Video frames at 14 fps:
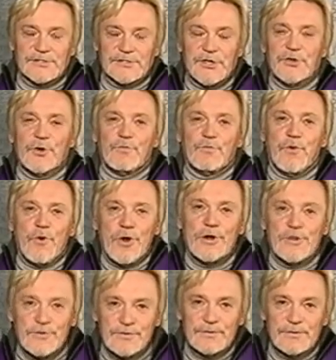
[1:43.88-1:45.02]
С ее
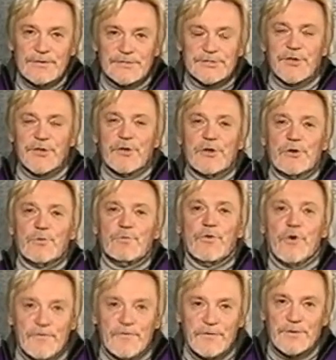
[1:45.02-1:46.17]
болью, с ее
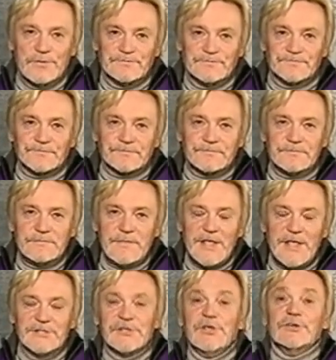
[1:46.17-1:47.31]
любовью,
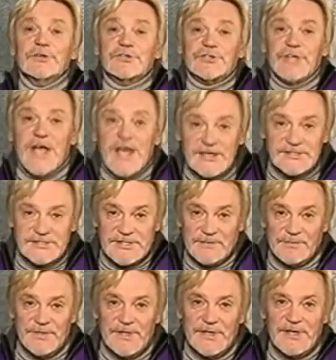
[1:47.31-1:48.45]
с ее
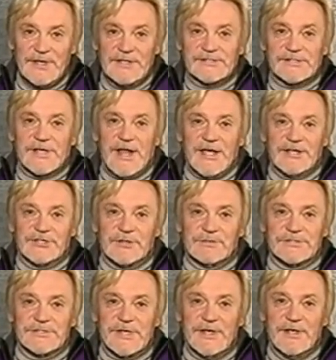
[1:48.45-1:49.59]
счастьем
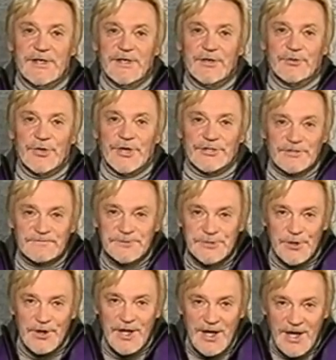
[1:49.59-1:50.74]
искрящимся, но это все